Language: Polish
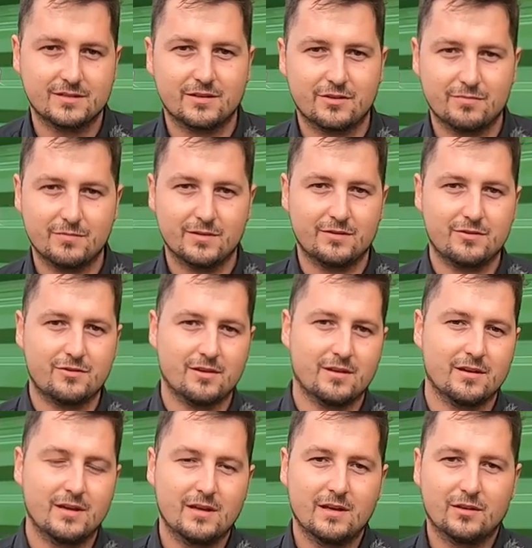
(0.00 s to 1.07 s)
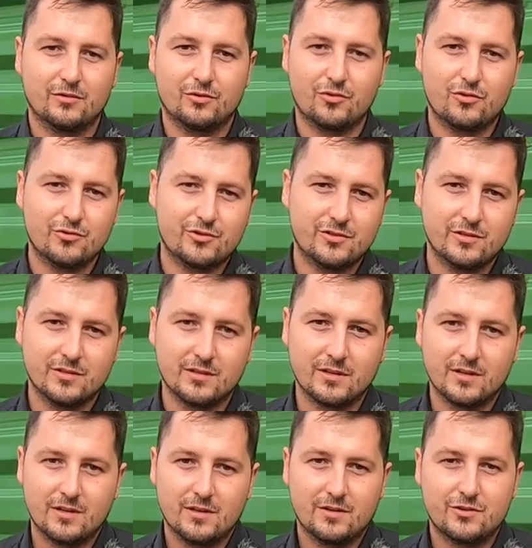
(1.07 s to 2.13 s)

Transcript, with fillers: Jesteśmy dzisiaj do godziny